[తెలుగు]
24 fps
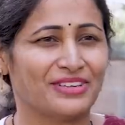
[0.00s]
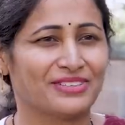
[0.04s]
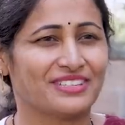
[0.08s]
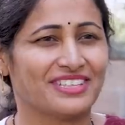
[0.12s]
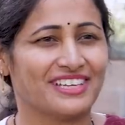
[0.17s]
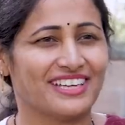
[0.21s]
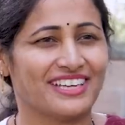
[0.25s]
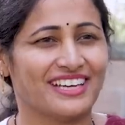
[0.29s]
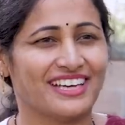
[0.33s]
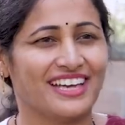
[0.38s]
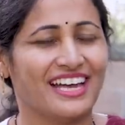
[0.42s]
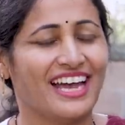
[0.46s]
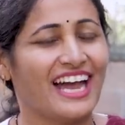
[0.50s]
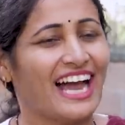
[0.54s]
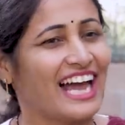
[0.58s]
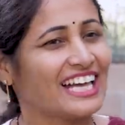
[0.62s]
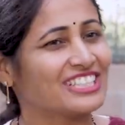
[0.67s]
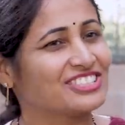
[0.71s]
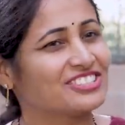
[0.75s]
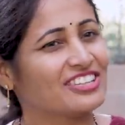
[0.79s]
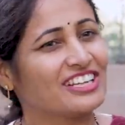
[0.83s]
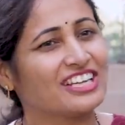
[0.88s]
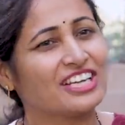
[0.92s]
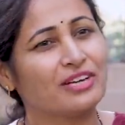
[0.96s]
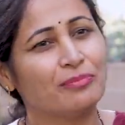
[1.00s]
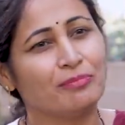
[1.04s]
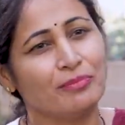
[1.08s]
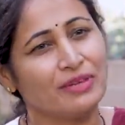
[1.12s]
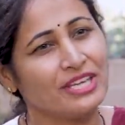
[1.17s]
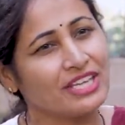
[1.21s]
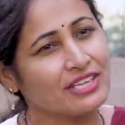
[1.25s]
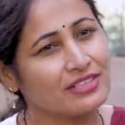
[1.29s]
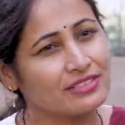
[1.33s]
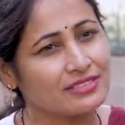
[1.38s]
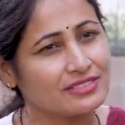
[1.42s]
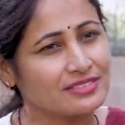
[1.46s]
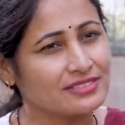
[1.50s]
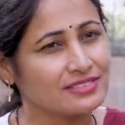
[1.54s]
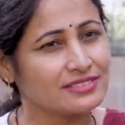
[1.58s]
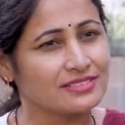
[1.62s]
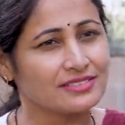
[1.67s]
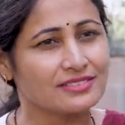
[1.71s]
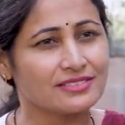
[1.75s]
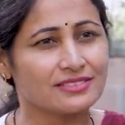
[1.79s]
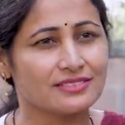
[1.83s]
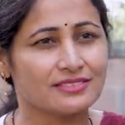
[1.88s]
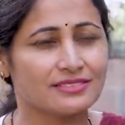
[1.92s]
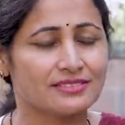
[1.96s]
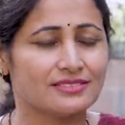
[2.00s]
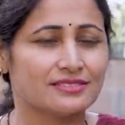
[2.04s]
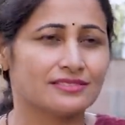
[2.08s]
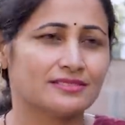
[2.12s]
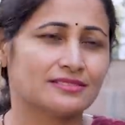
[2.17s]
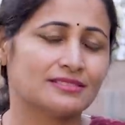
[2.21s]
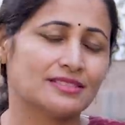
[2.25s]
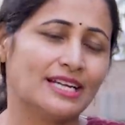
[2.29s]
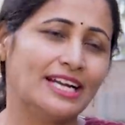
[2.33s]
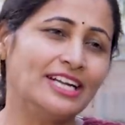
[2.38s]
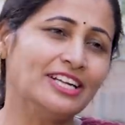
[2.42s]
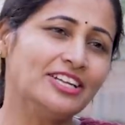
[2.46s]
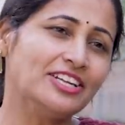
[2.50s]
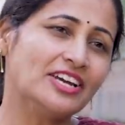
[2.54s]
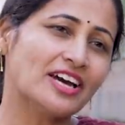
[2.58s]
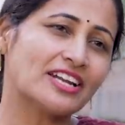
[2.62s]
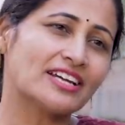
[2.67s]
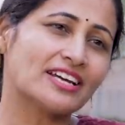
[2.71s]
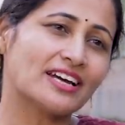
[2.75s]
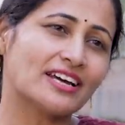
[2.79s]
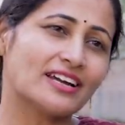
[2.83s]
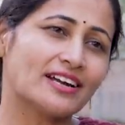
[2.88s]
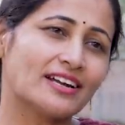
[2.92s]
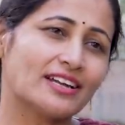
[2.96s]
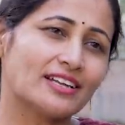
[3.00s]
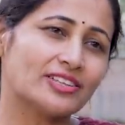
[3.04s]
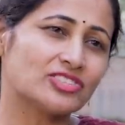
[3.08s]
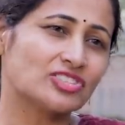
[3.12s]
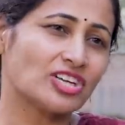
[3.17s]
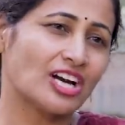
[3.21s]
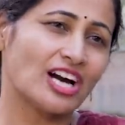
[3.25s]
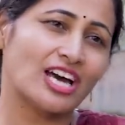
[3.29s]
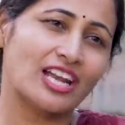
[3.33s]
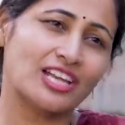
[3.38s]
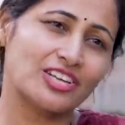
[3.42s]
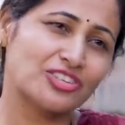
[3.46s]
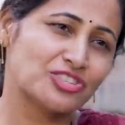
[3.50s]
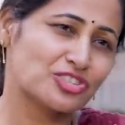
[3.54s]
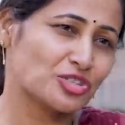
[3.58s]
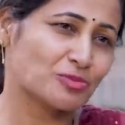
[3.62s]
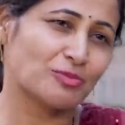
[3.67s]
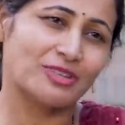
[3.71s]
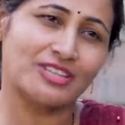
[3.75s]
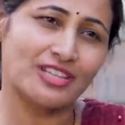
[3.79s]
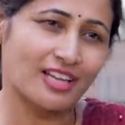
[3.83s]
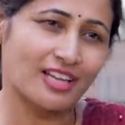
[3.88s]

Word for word: ఓకే యాక్చువల్గా మీకు ఎన్టీఆర్ గారు అంటే చాలా ఇష్టం అని